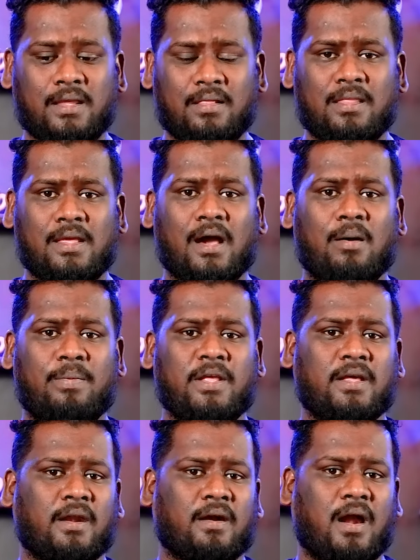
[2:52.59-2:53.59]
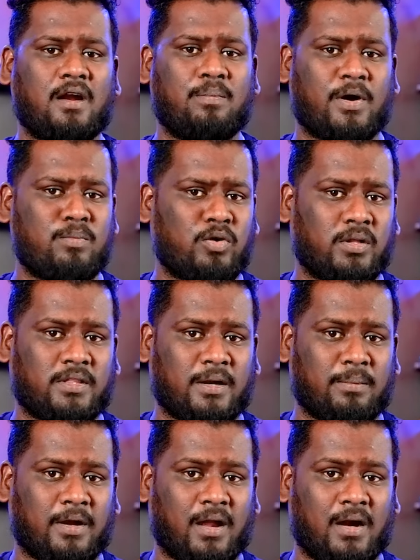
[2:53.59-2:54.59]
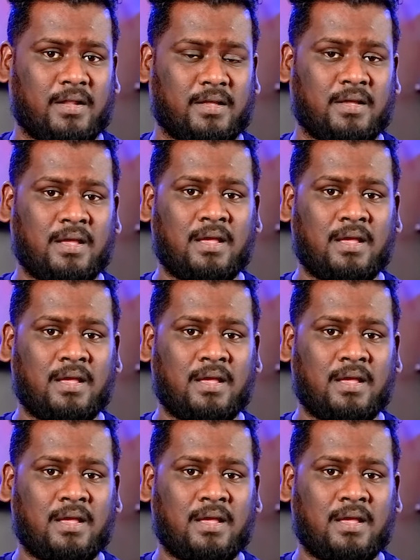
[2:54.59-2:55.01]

இந்தியா அப்படிங்கிற நாடு பன்முகத்தன்மை நாடு